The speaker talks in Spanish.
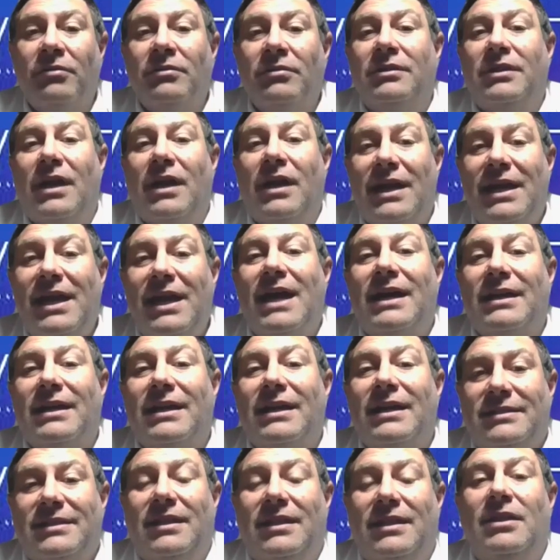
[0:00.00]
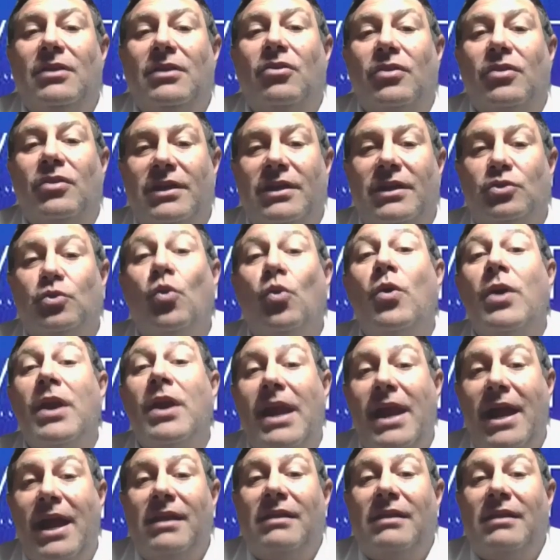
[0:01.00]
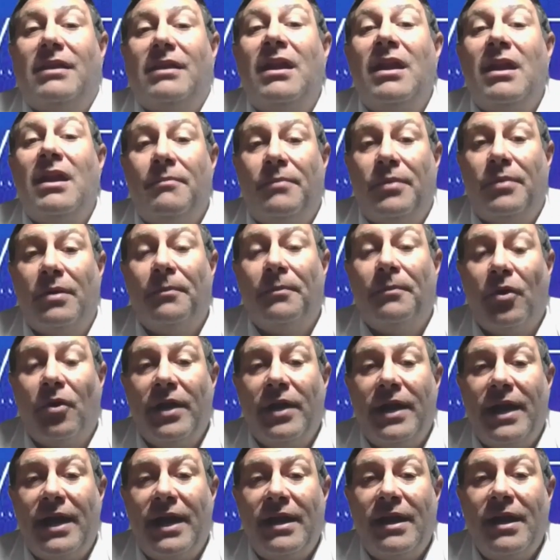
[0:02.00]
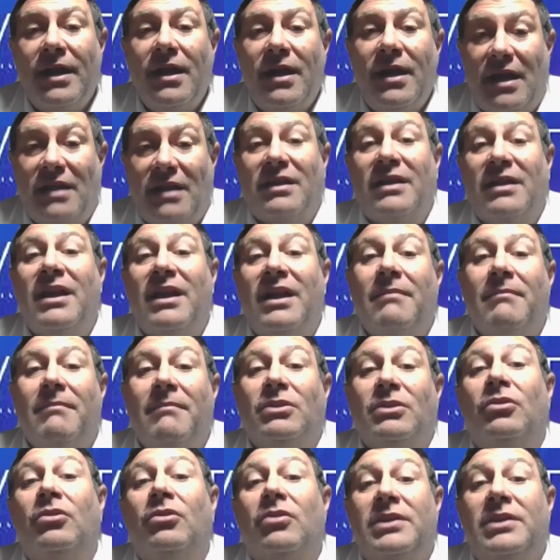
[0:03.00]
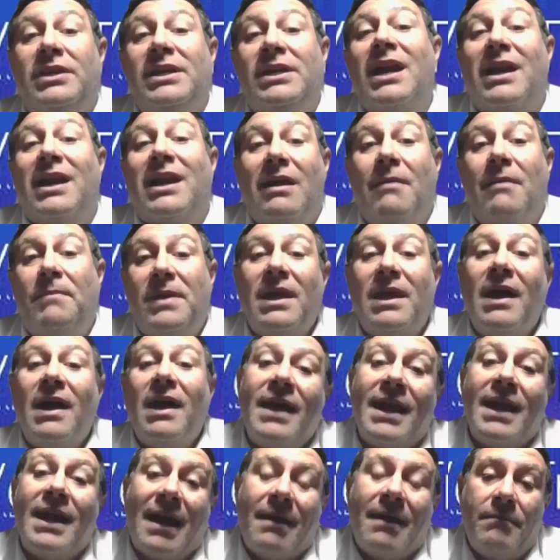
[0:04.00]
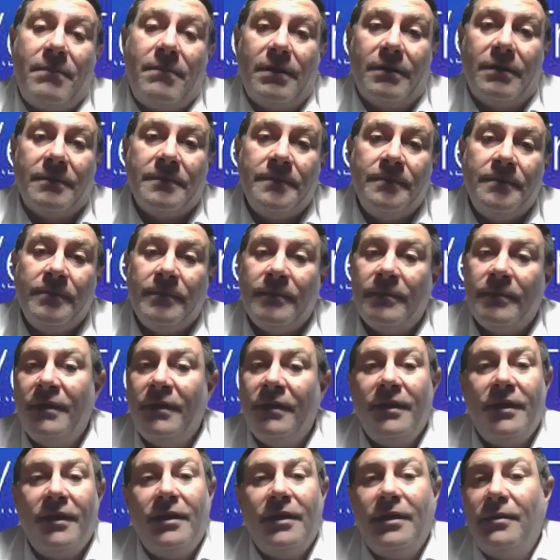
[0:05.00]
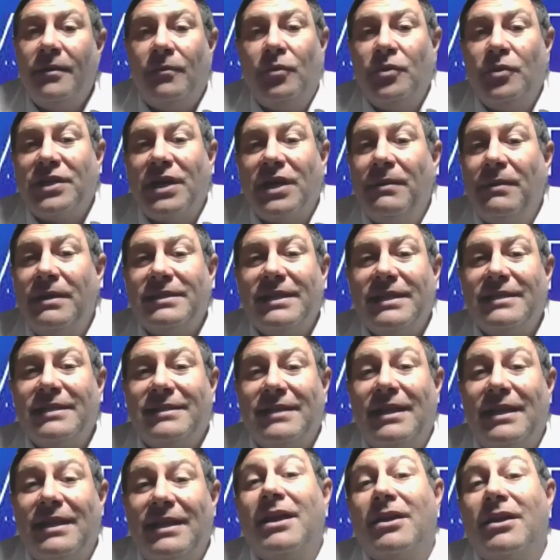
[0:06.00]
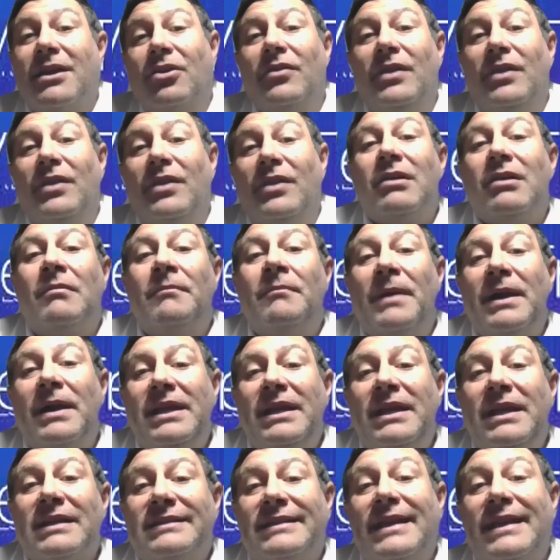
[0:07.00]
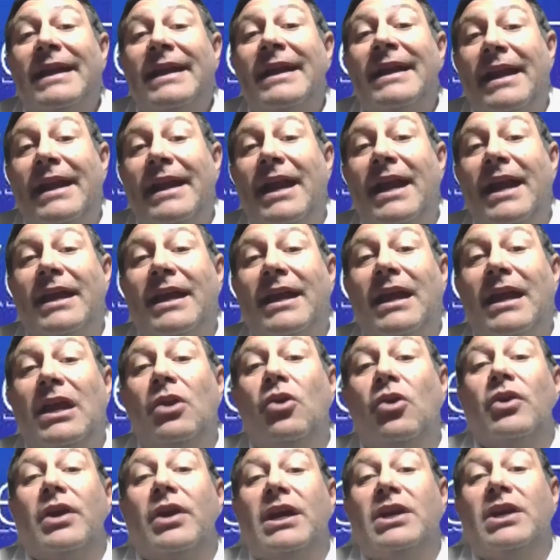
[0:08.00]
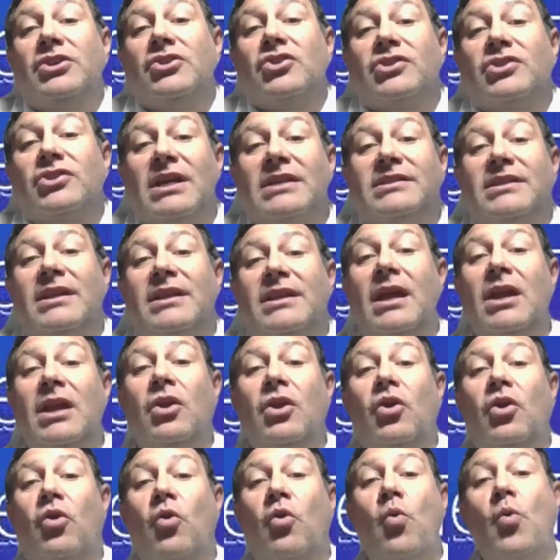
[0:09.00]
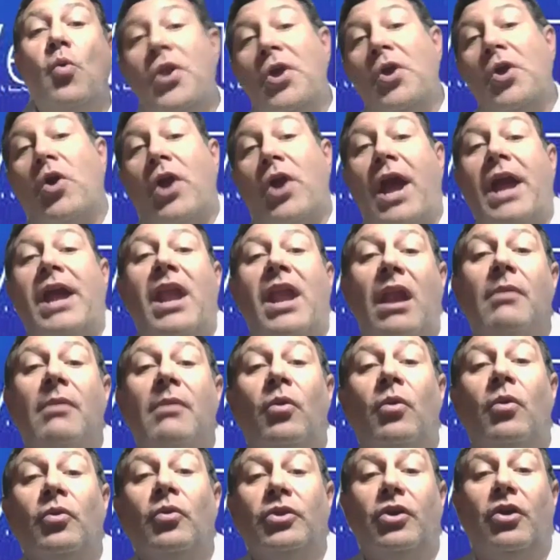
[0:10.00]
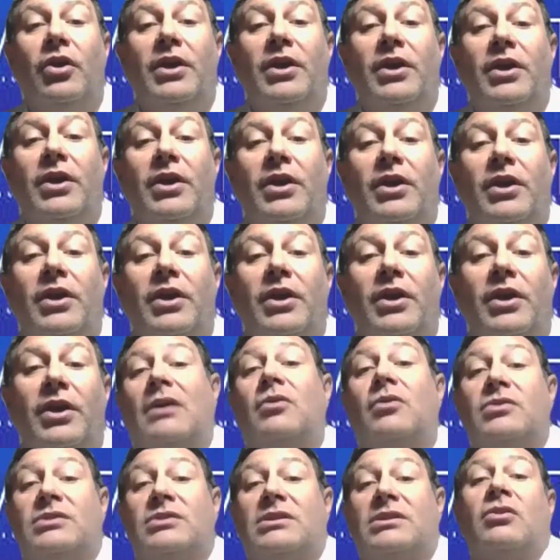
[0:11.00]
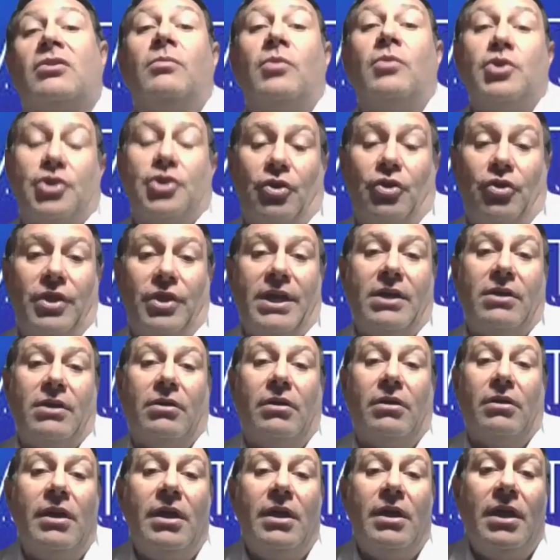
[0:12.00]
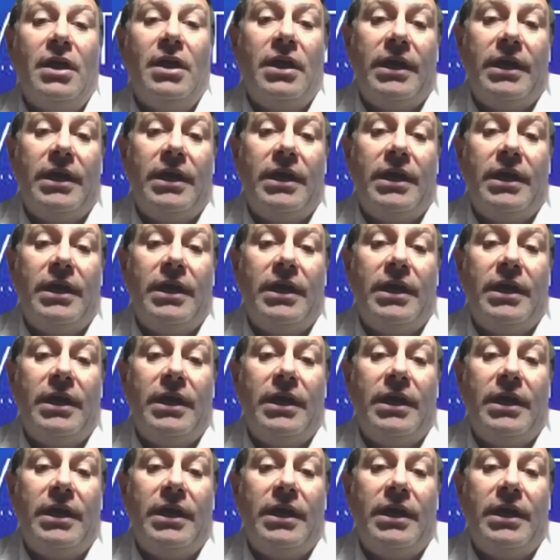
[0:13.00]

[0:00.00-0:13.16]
más que uno y poder contagiarse de lo que sus clientes le proponen y tener metodologías rápidas de cambio. Muchas veces el error de las compañías es creer que lo que ellos hacen es lo único que hay en el mundo y hay que hacer